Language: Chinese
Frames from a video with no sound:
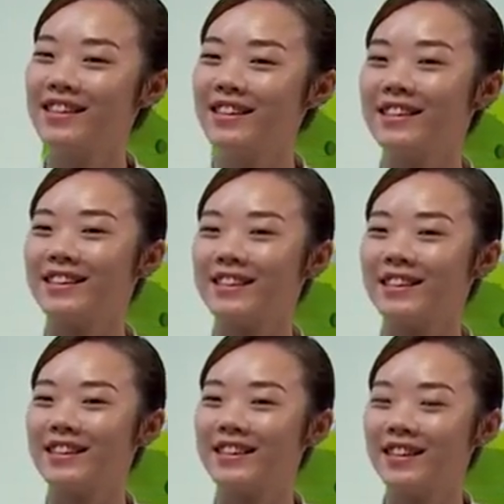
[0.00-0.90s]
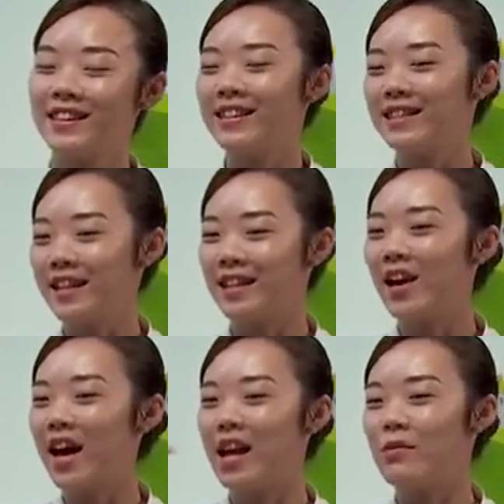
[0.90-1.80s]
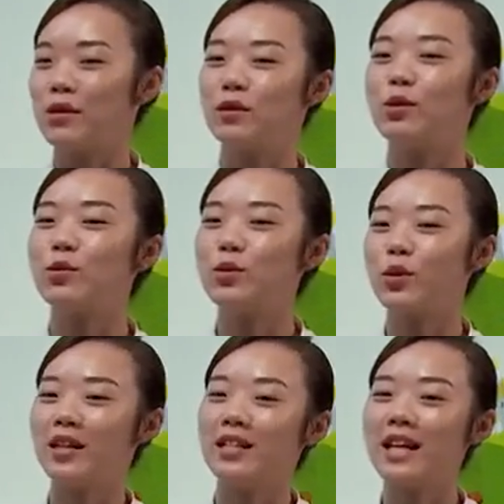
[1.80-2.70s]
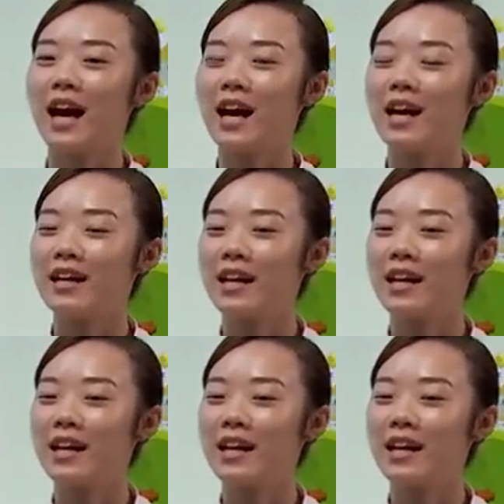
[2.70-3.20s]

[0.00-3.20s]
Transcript: 嗯，在脑海里面搜索一下。